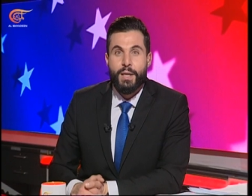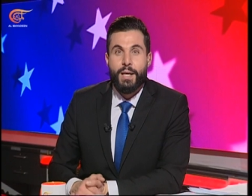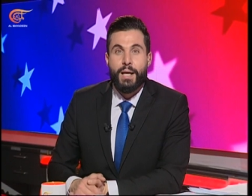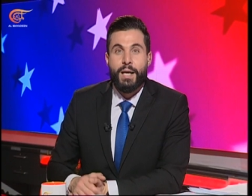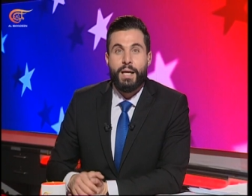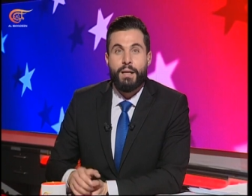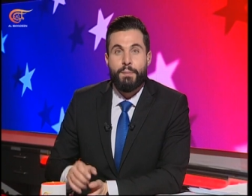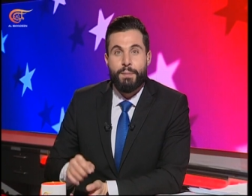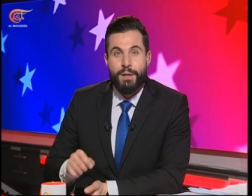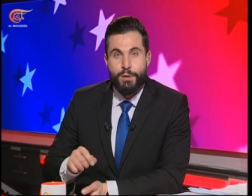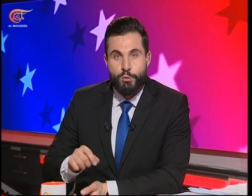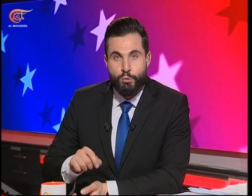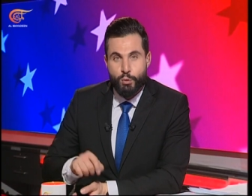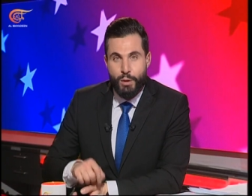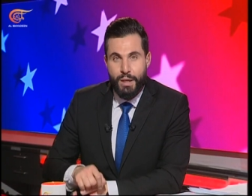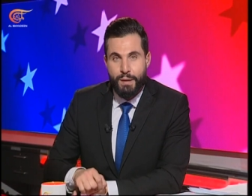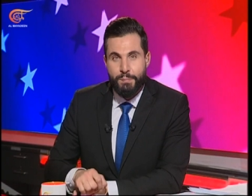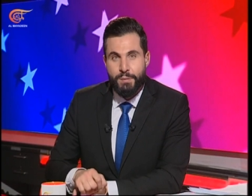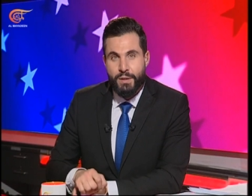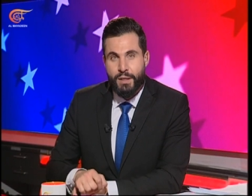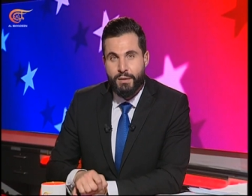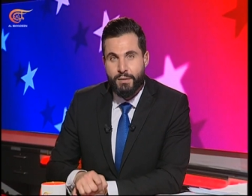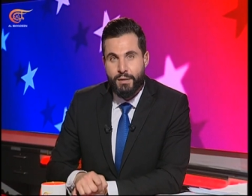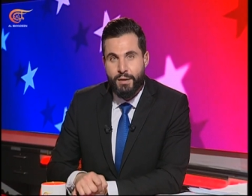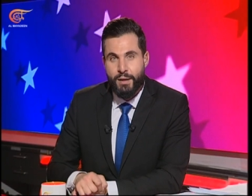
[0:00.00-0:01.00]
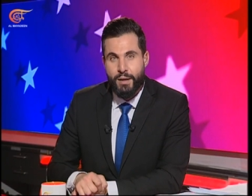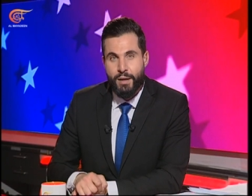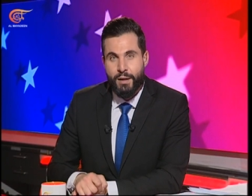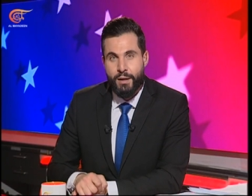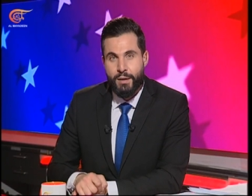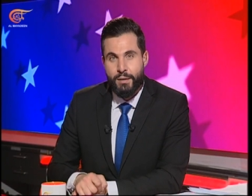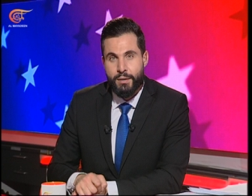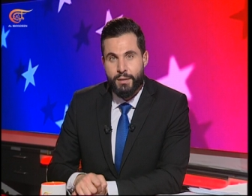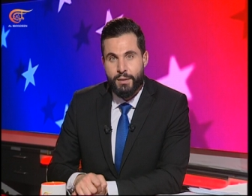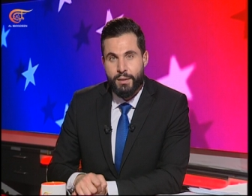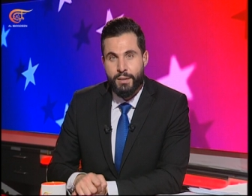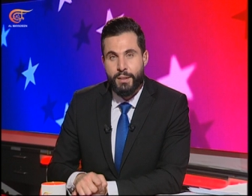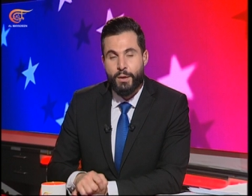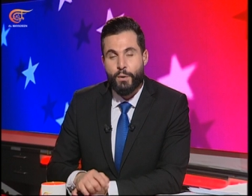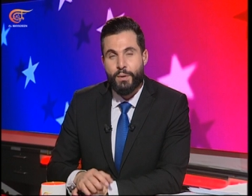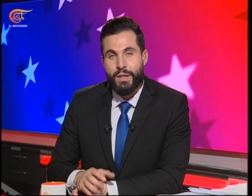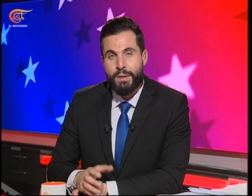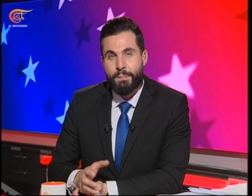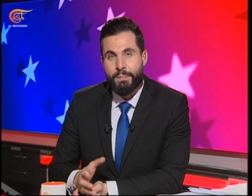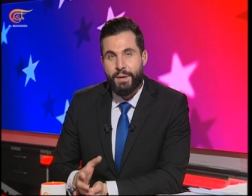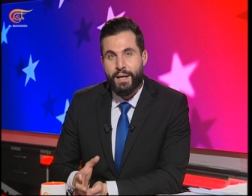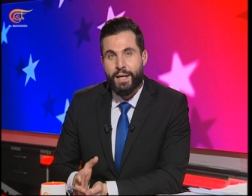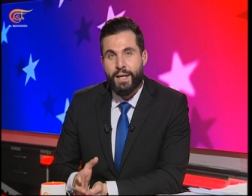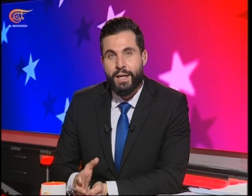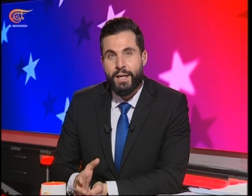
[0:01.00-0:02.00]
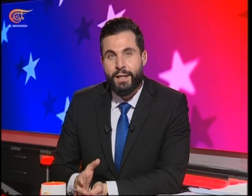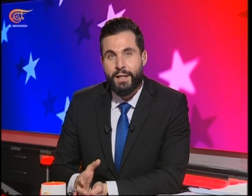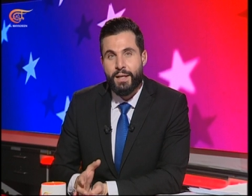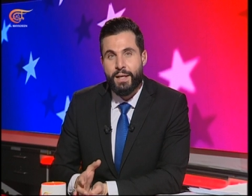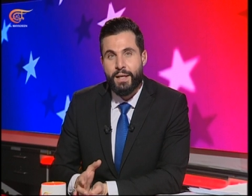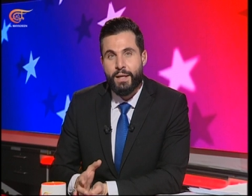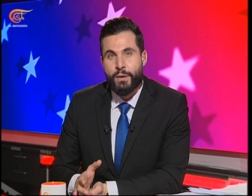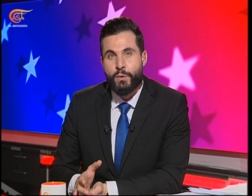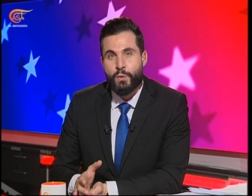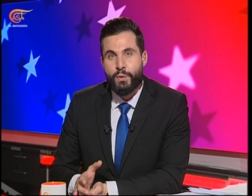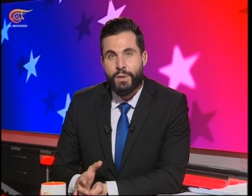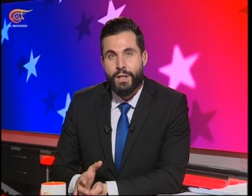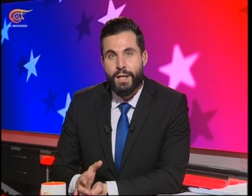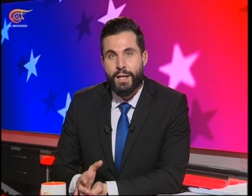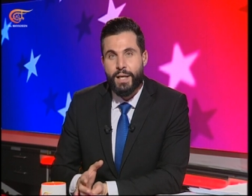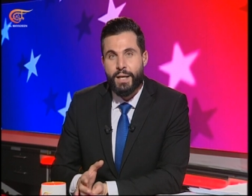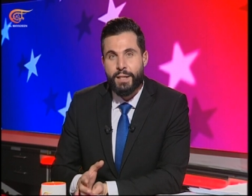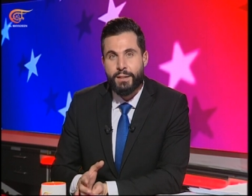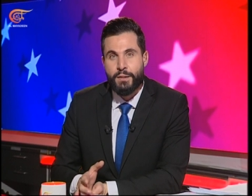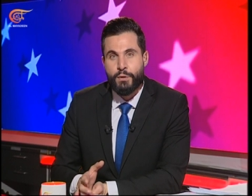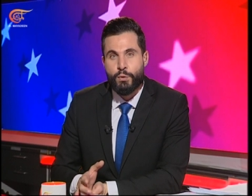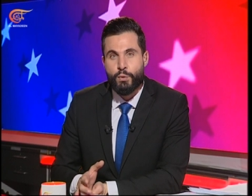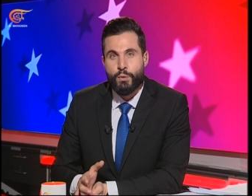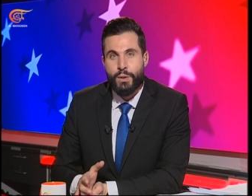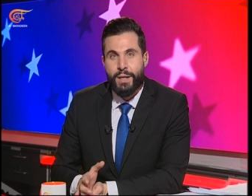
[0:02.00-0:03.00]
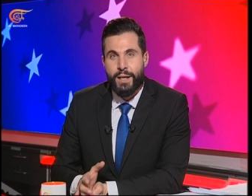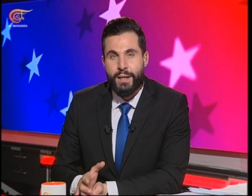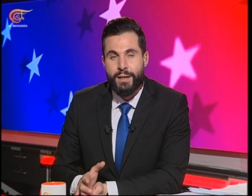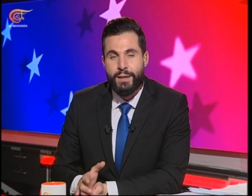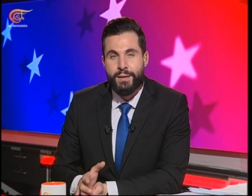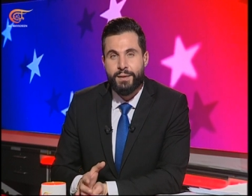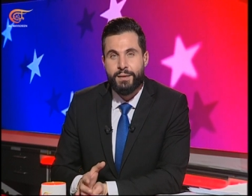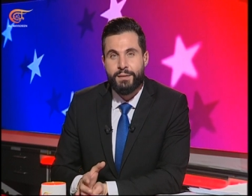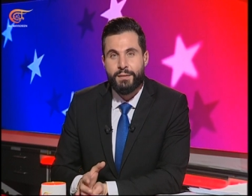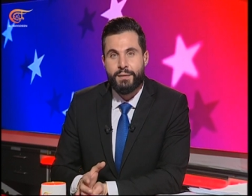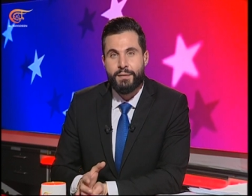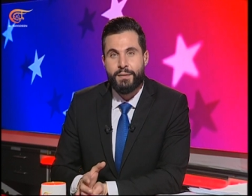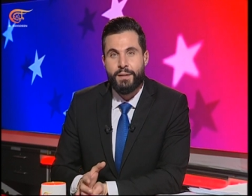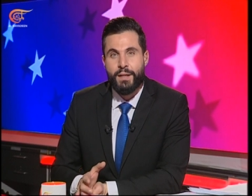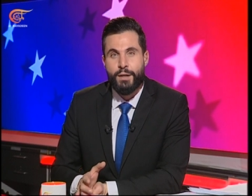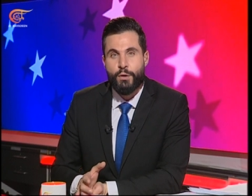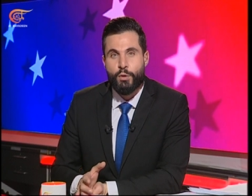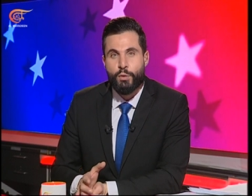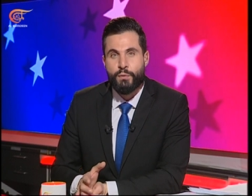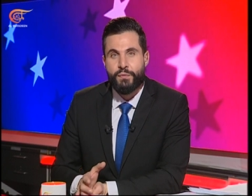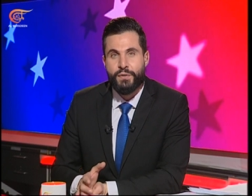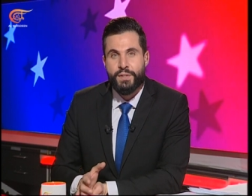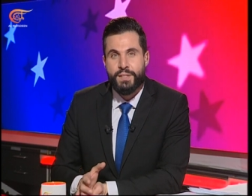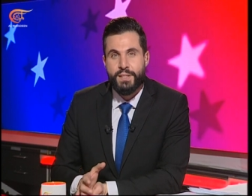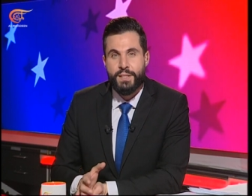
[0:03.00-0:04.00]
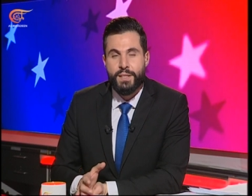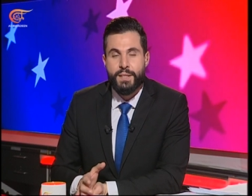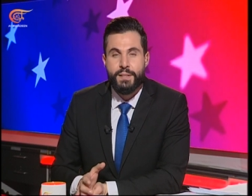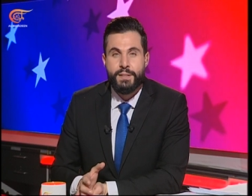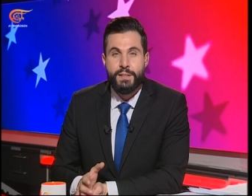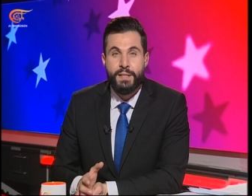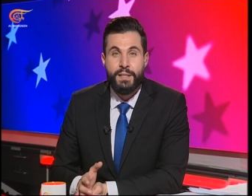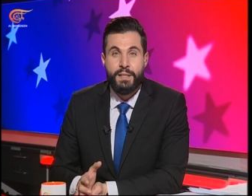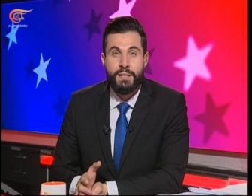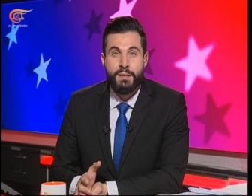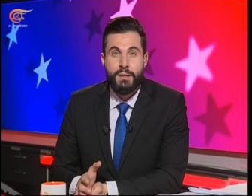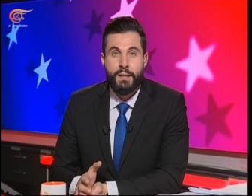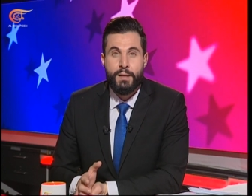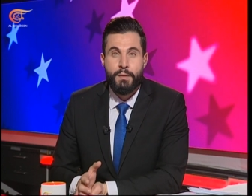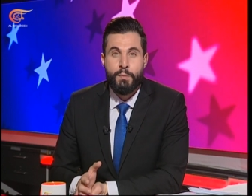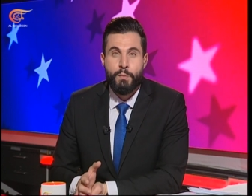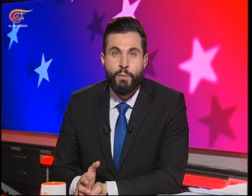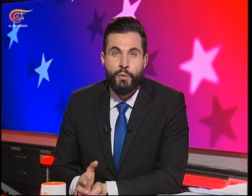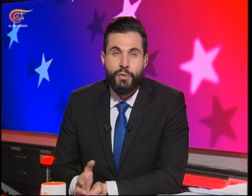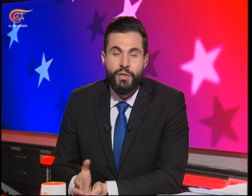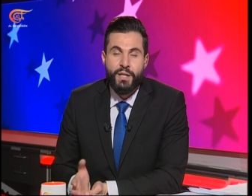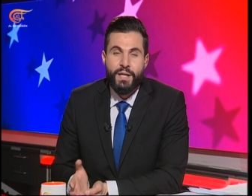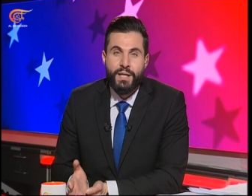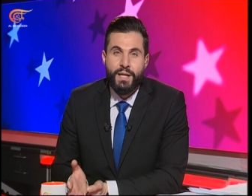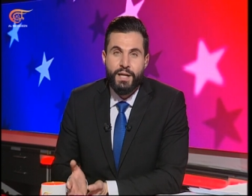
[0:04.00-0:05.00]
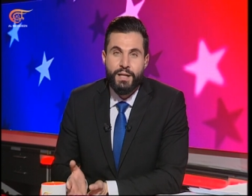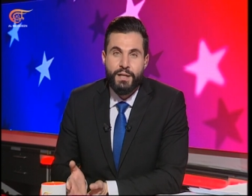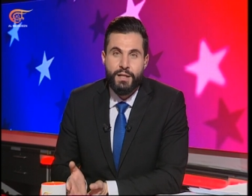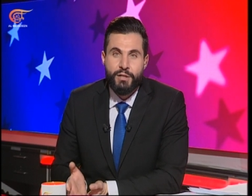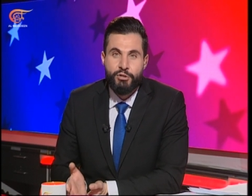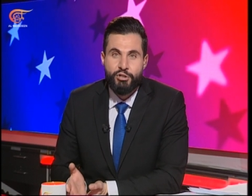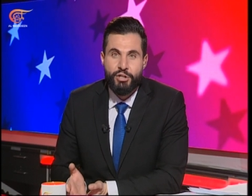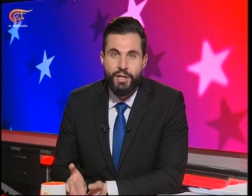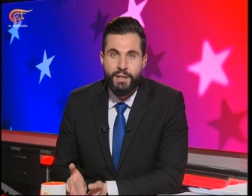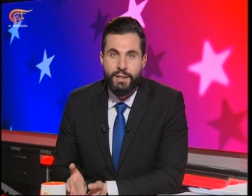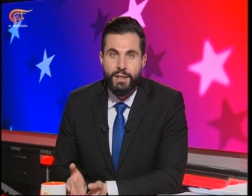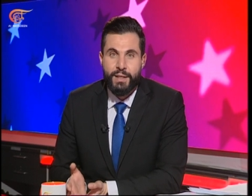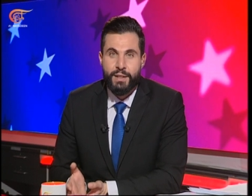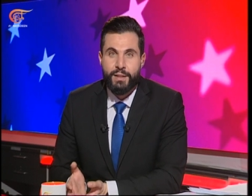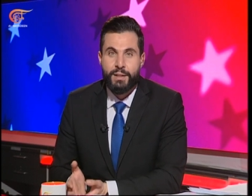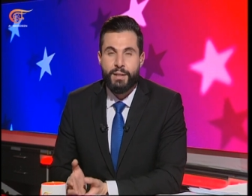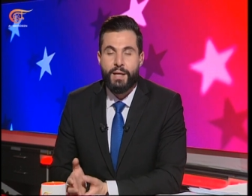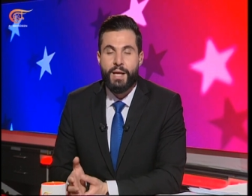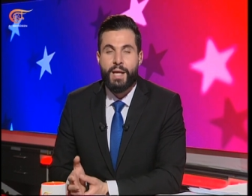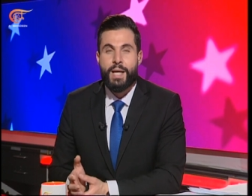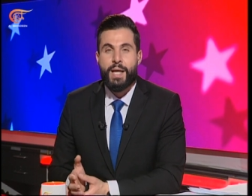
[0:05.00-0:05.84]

البيت الأبيض قال إنه ينبغي ألا يكون الحديث العلني ضد العنف السياسي مثيرا للجدل